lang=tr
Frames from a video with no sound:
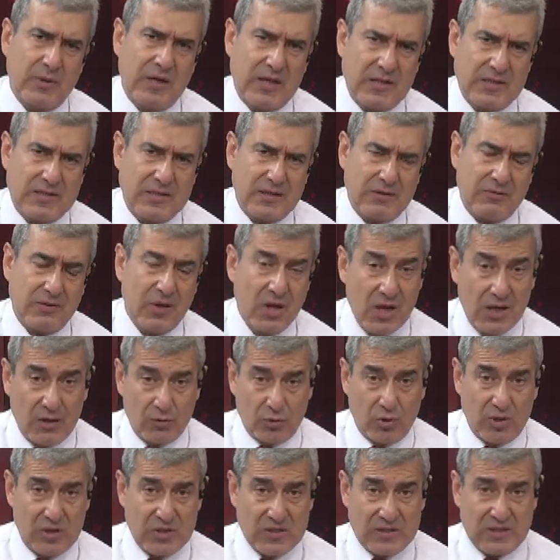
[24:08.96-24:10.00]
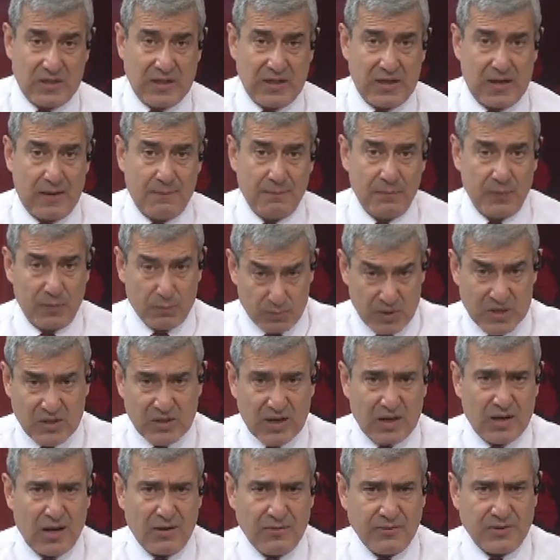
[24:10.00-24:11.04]
maalesef. Dolayısıyla bir
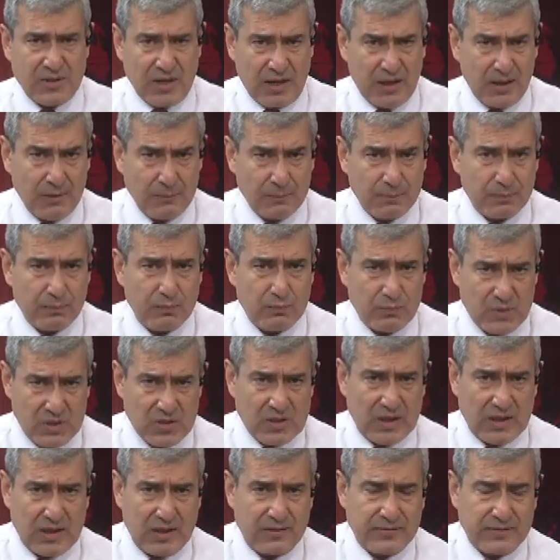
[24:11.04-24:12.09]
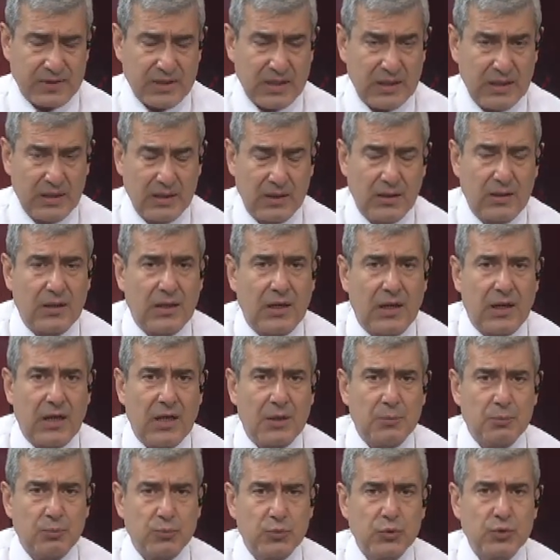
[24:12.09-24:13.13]
tarafta bir tarafta
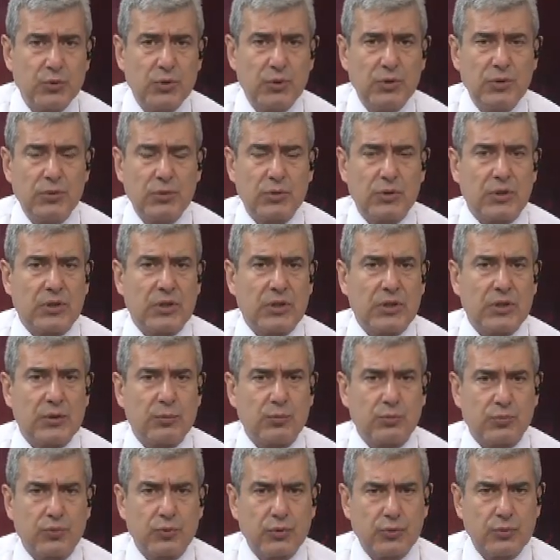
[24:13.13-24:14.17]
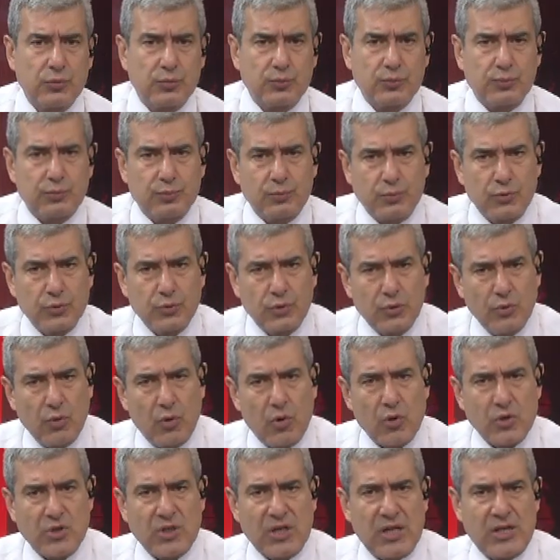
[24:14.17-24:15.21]
e, bunu e, bu bunun
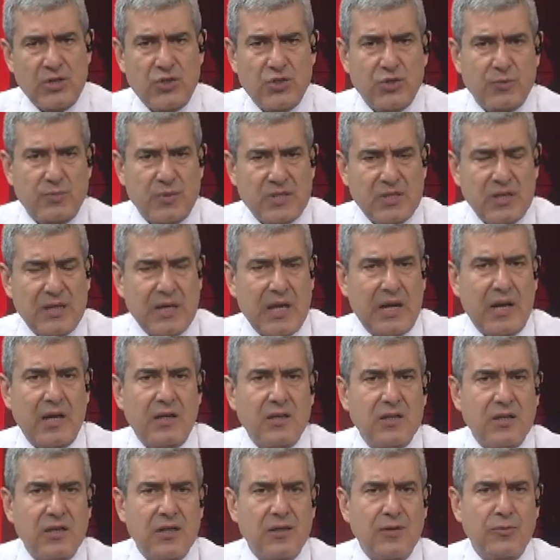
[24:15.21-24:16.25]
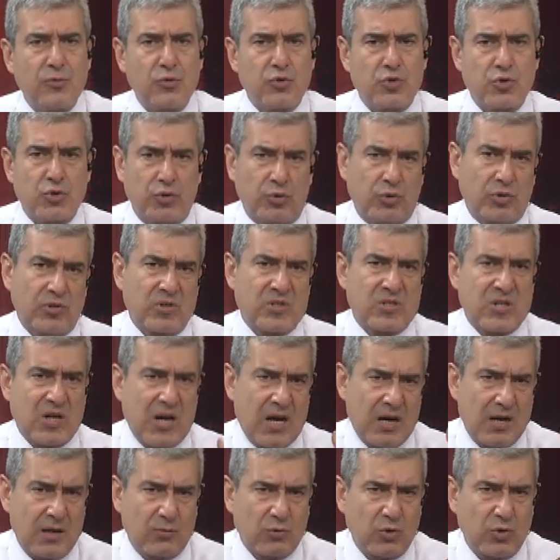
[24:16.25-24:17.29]
ortaya çıkması gerektiğini düşünüyor.
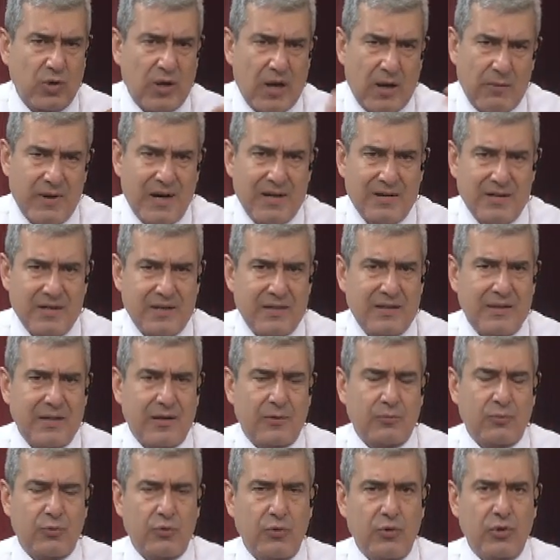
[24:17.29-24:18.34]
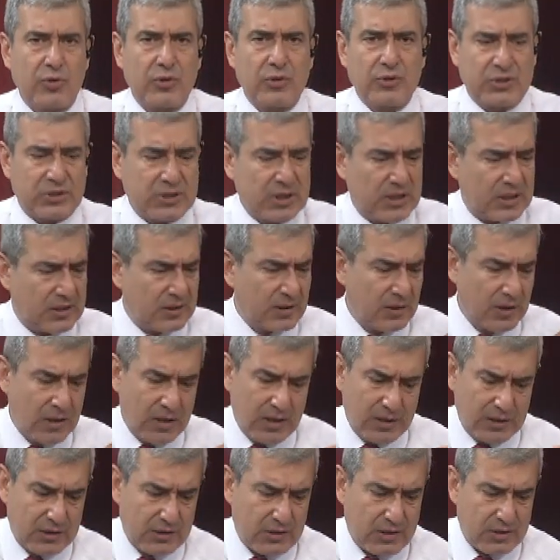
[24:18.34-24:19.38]
Israrla bunun haberlerini yapıyor. İşte
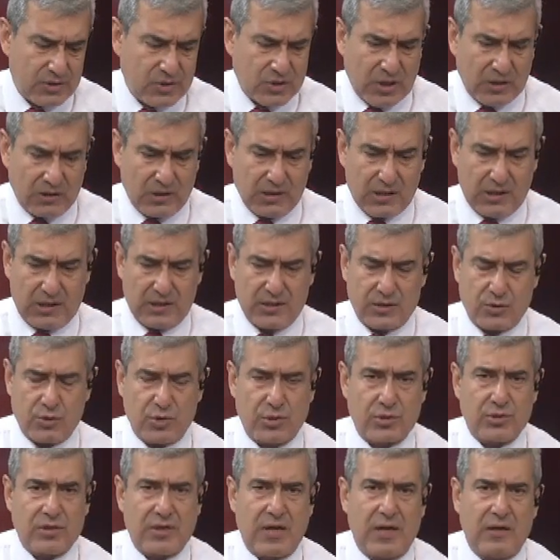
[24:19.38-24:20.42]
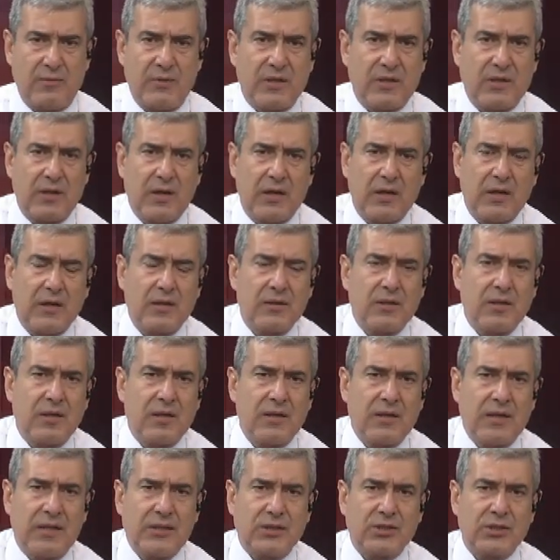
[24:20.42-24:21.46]
e, şeyde hani sosyal medya
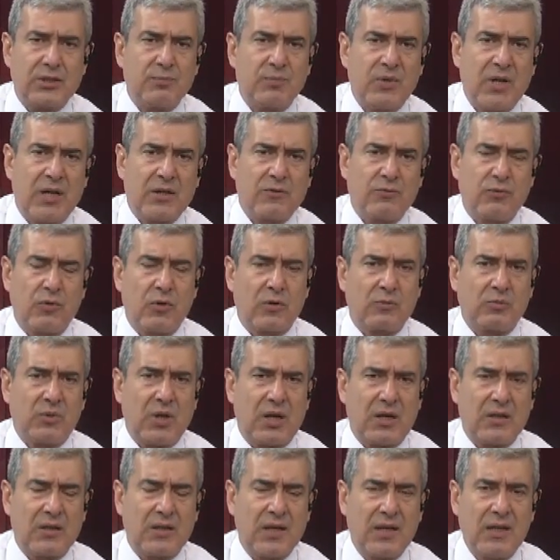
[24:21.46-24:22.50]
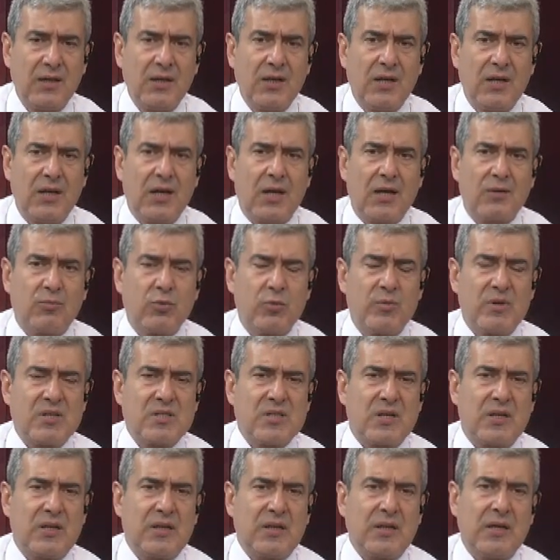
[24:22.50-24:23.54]
denilen işte platformlarda e, bu
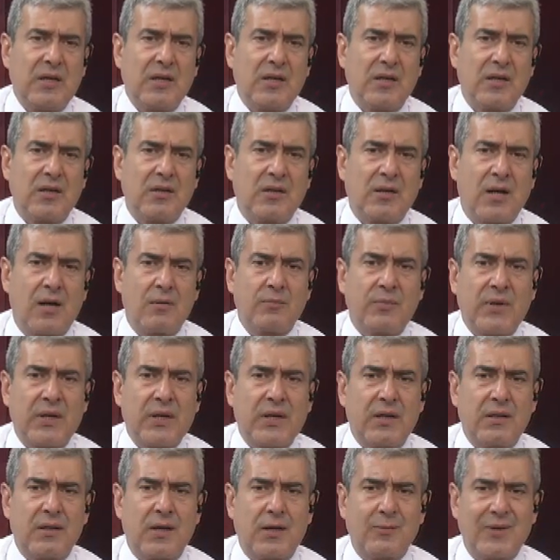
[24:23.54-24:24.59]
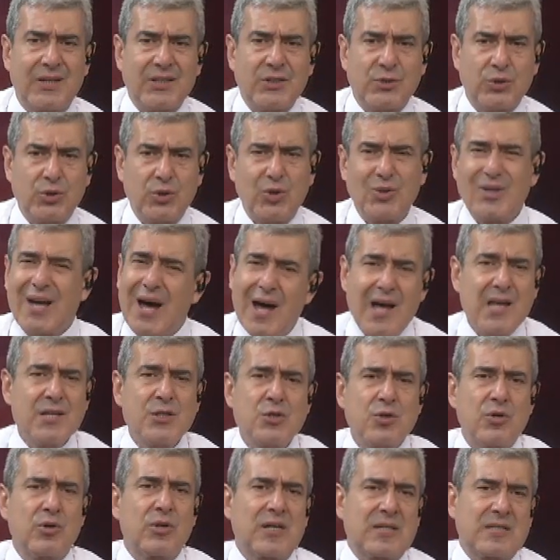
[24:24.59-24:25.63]
meseleyle ilgili kampanyalar başlıyor. Daha
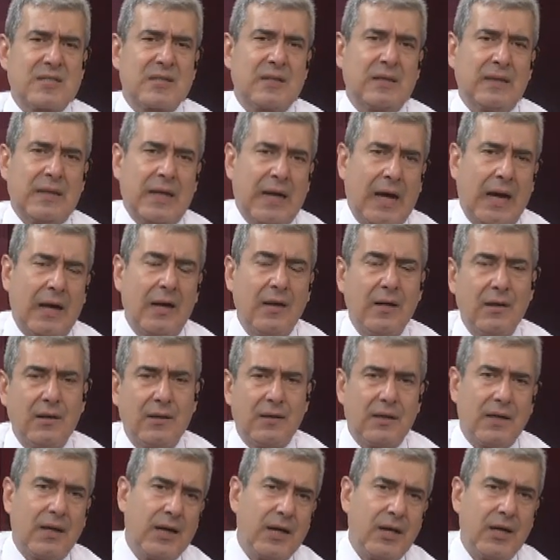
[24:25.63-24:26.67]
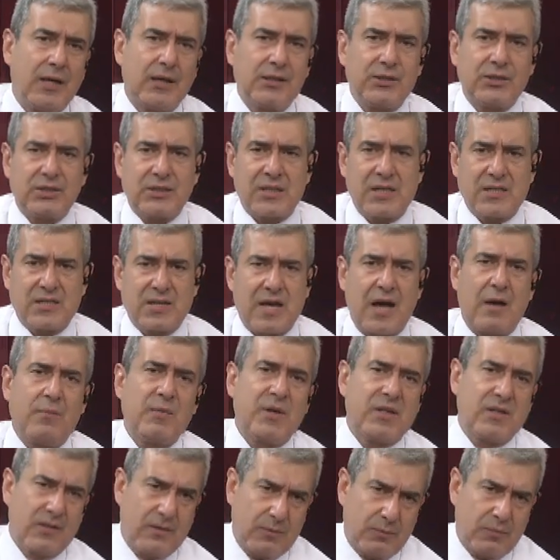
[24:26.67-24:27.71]
sonrasında e, işte
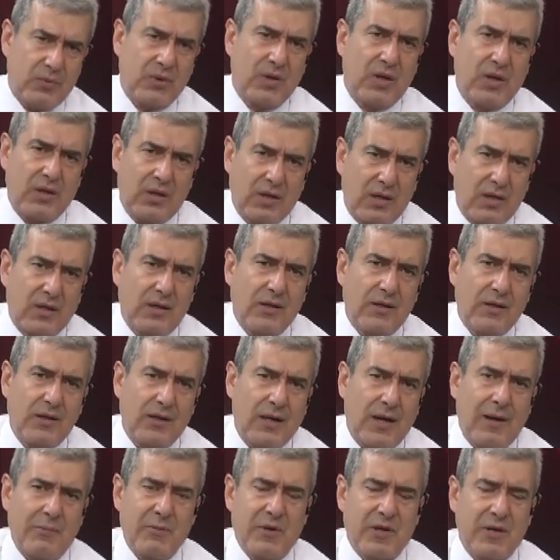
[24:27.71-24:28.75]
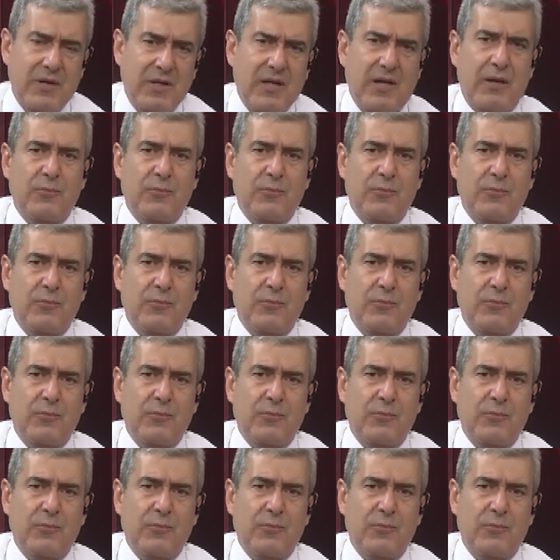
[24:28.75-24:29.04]
zahmet edip e, haberini